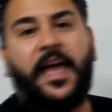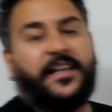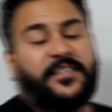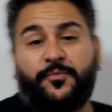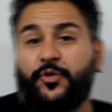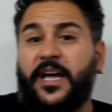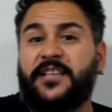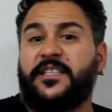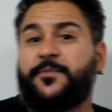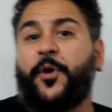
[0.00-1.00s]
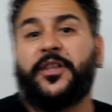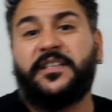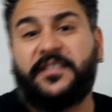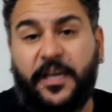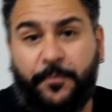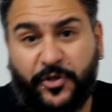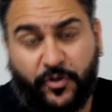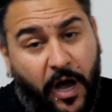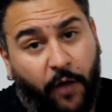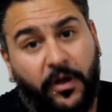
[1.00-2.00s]
Essas mudanças podem ser,
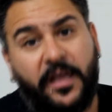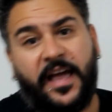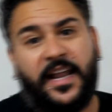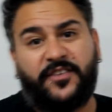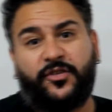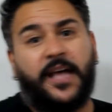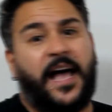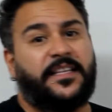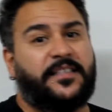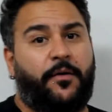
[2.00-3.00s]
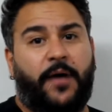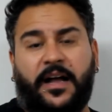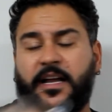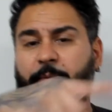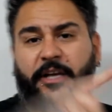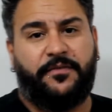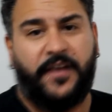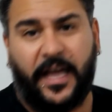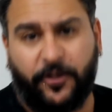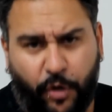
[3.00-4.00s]
pessoal, relacionadas a uma Câmara de
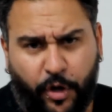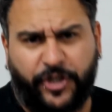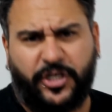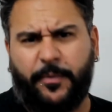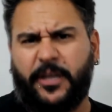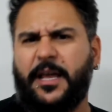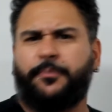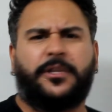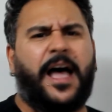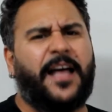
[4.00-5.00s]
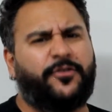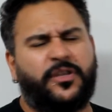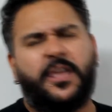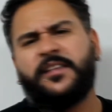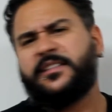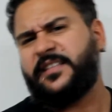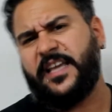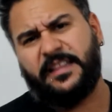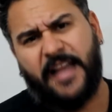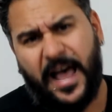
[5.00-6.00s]
Vereadores, Câmara de Deputados,
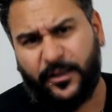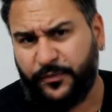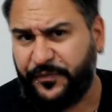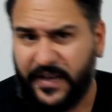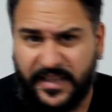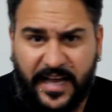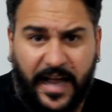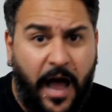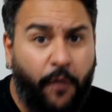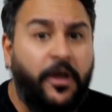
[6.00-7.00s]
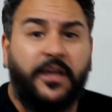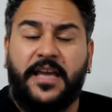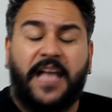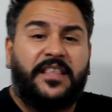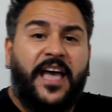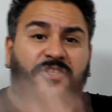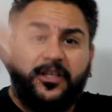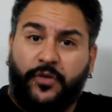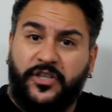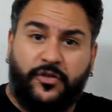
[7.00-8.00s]
Senado Federal e até
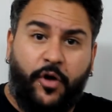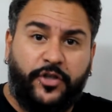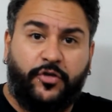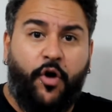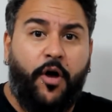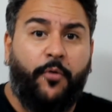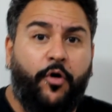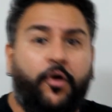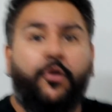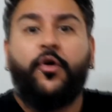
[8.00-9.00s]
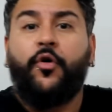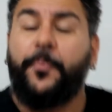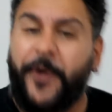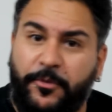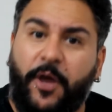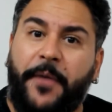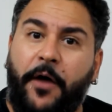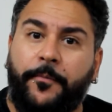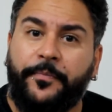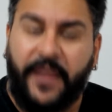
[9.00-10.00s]
instituições como o Prêmio
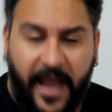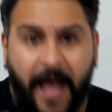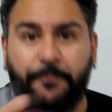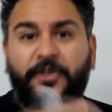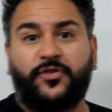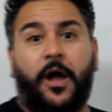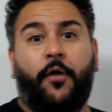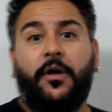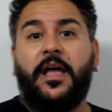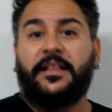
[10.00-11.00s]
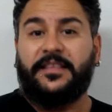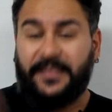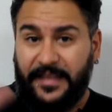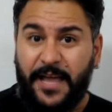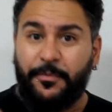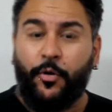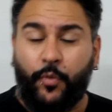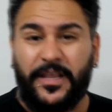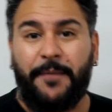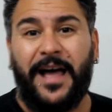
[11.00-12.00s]
Nobel. É, pessoal, Lembram
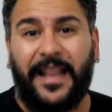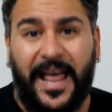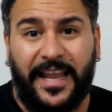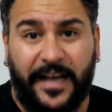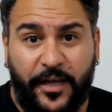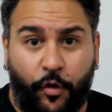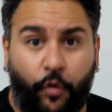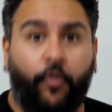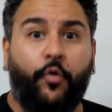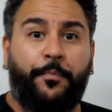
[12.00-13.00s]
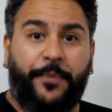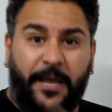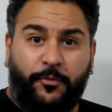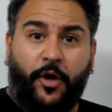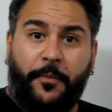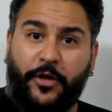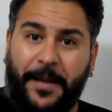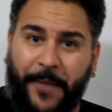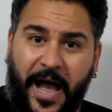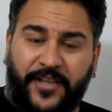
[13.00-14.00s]
quando a Malala ganhou o Prêmio Nobel
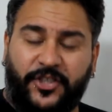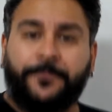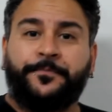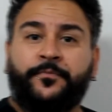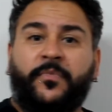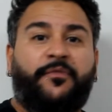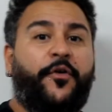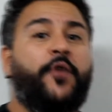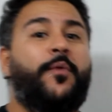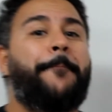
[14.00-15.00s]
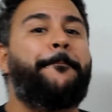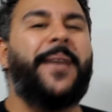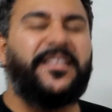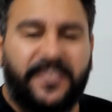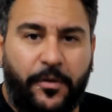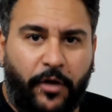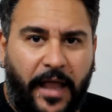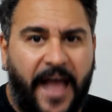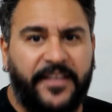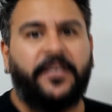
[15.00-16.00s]
da Paz? Foi uma petição
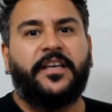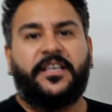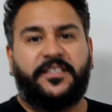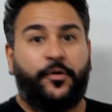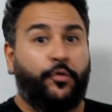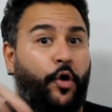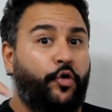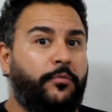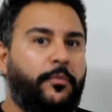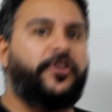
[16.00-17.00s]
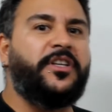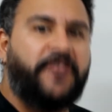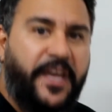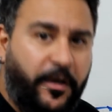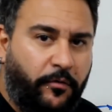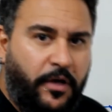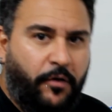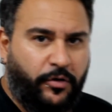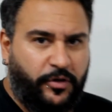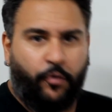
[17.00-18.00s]
online que circulou no mundo inteiro,
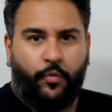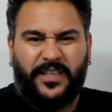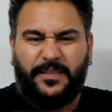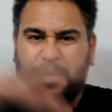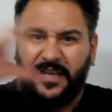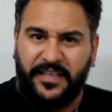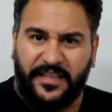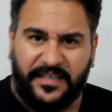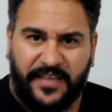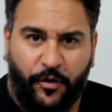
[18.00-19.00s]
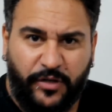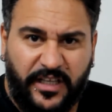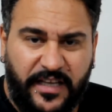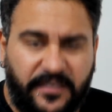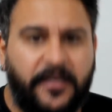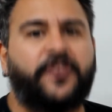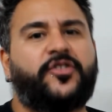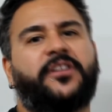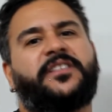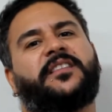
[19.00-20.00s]
onde algumas meninas reunidas
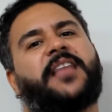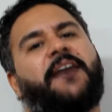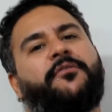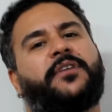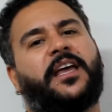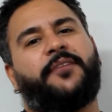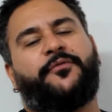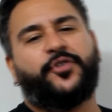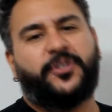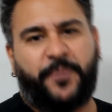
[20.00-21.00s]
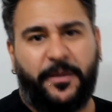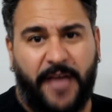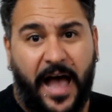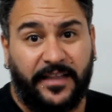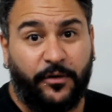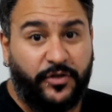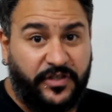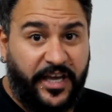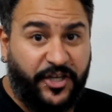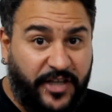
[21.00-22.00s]
solicitavam que ela fosse premiada. Ou
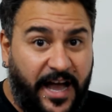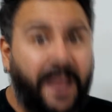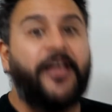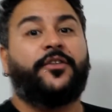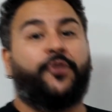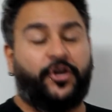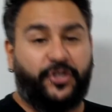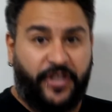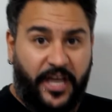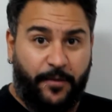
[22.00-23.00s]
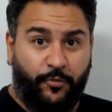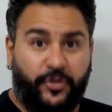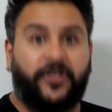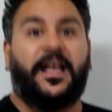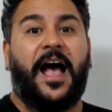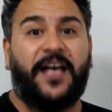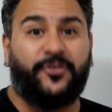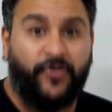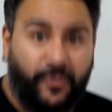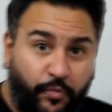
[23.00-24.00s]
seja, nós temos
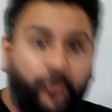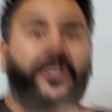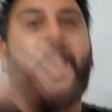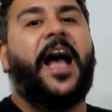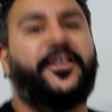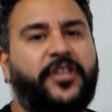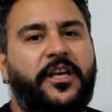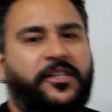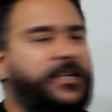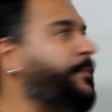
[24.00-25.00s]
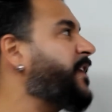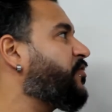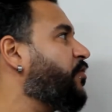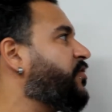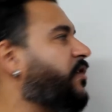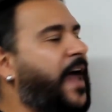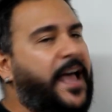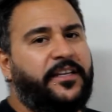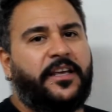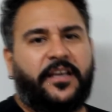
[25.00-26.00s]
casos mundiais de petições
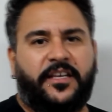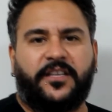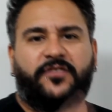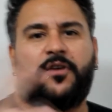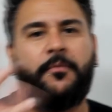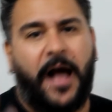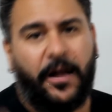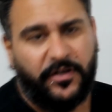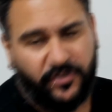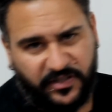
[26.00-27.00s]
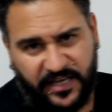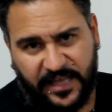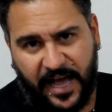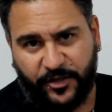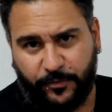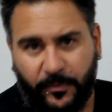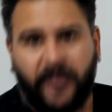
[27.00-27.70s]
online que transformaram a sociedade.